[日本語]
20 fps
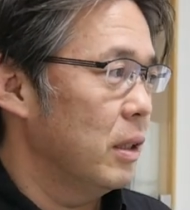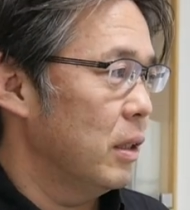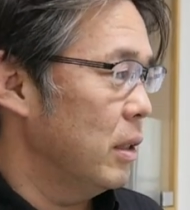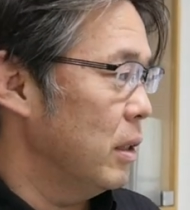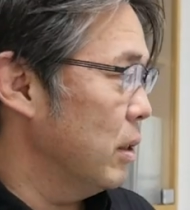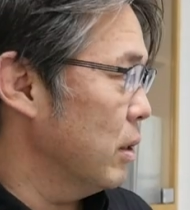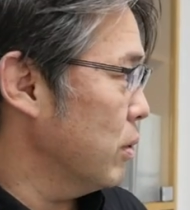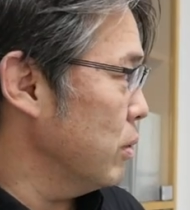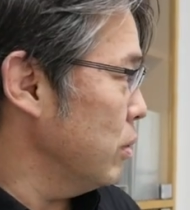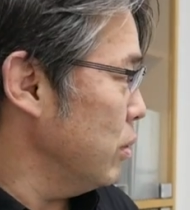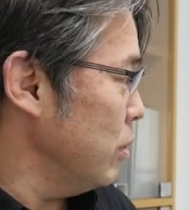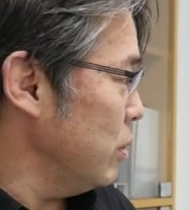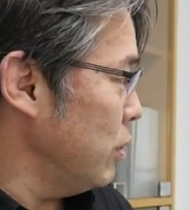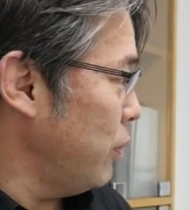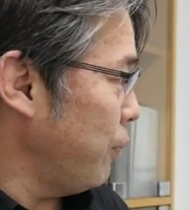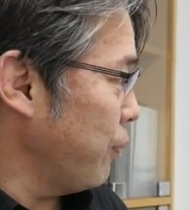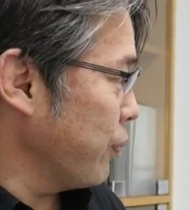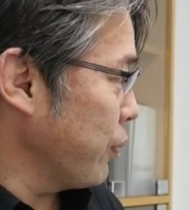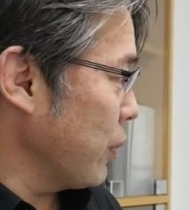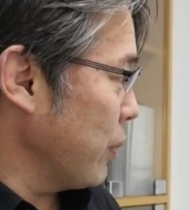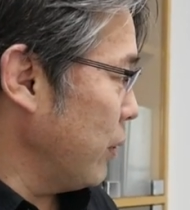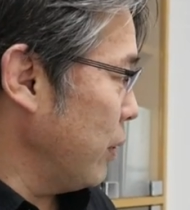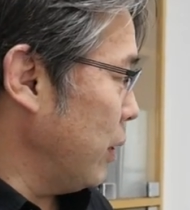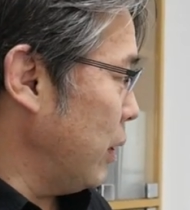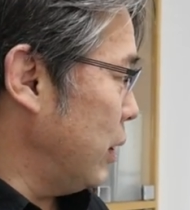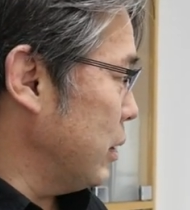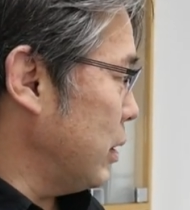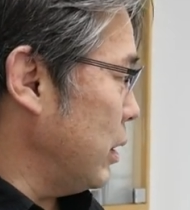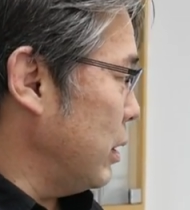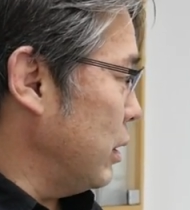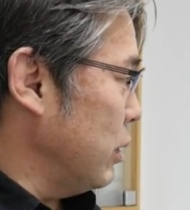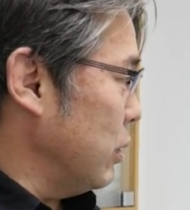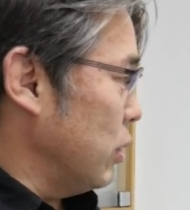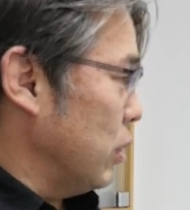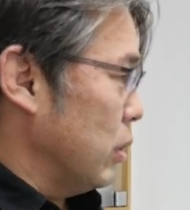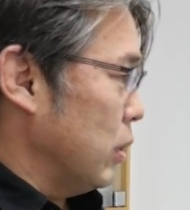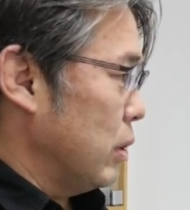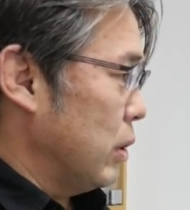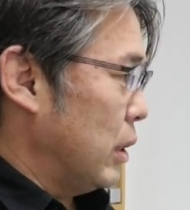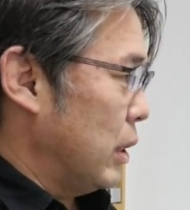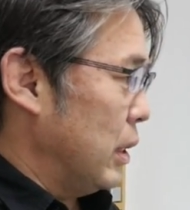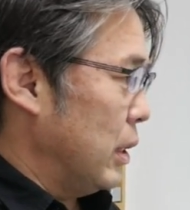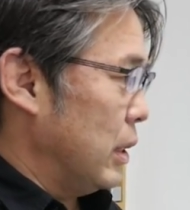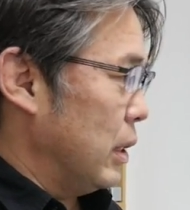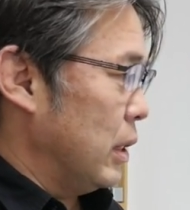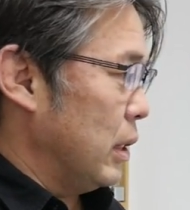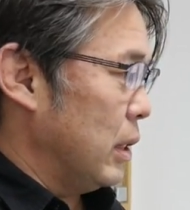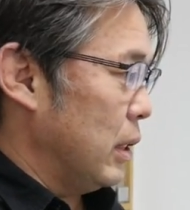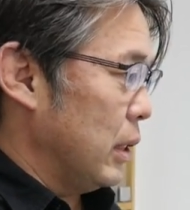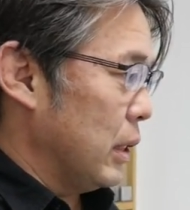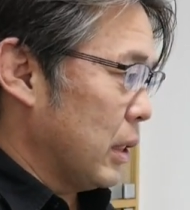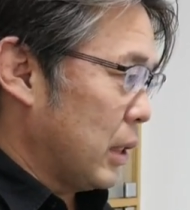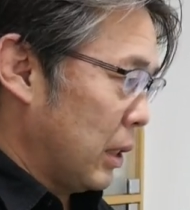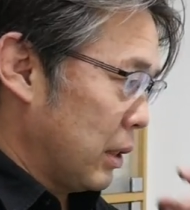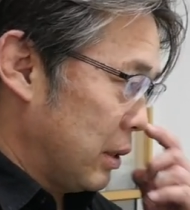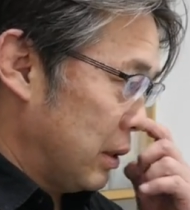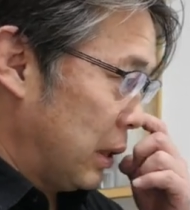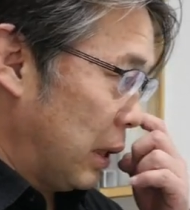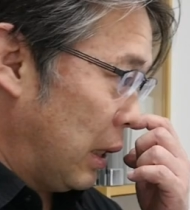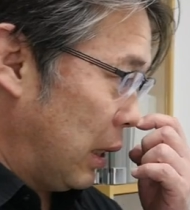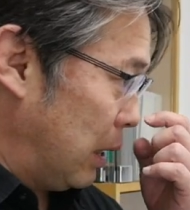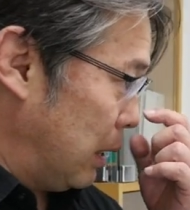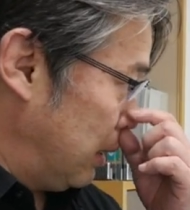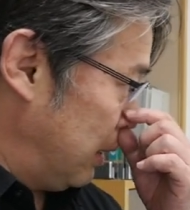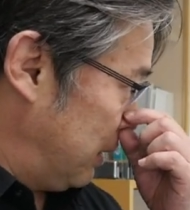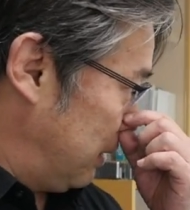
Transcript: えこの辺りの、えー、一角が、